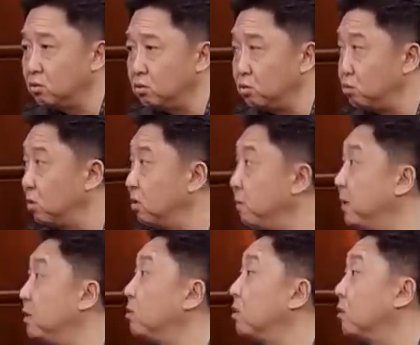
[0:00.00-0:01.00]
主角和
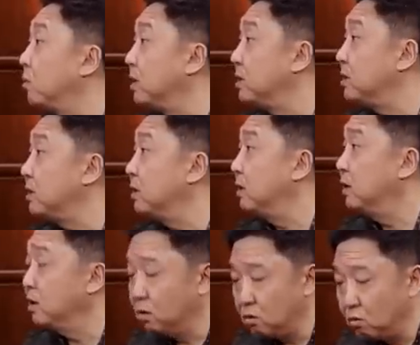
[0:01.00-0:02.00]
配角的关系，
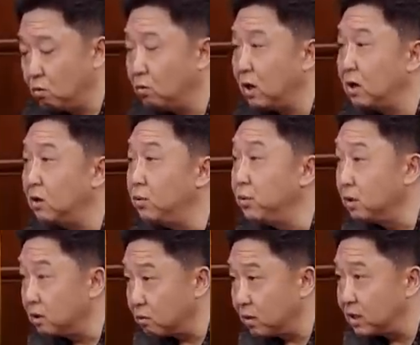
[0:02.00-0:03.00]
红花和绿叶
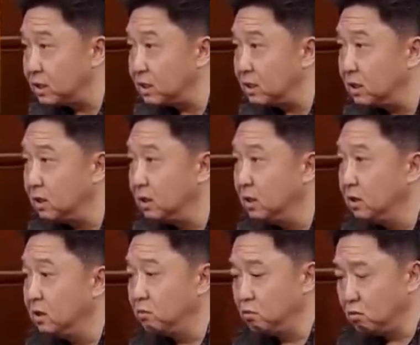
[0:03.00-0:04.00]
的关系，
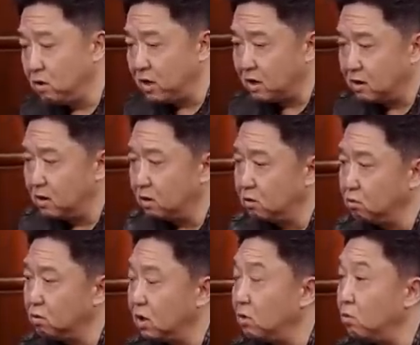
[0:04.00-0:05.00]
那么如果两人要
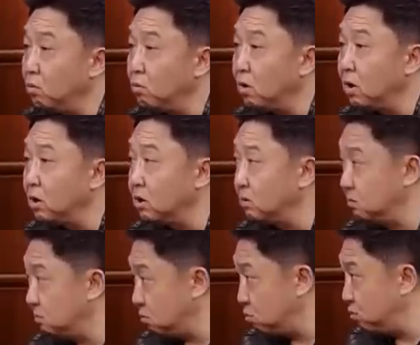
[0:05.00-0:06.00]
都是当红花呢，
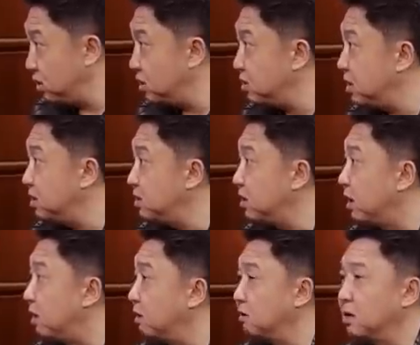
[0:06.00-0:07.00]
互相之间
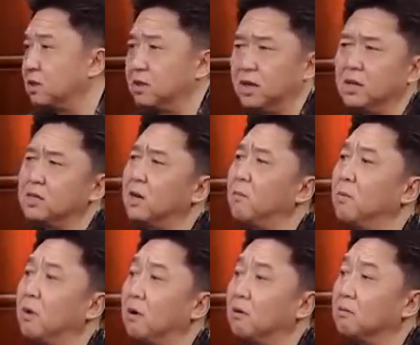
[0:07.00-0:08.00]
抢，那谁也抢
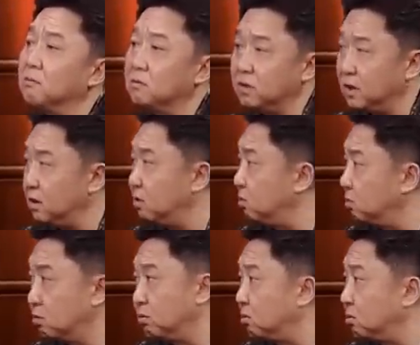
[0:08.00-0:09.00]
不好，谁也都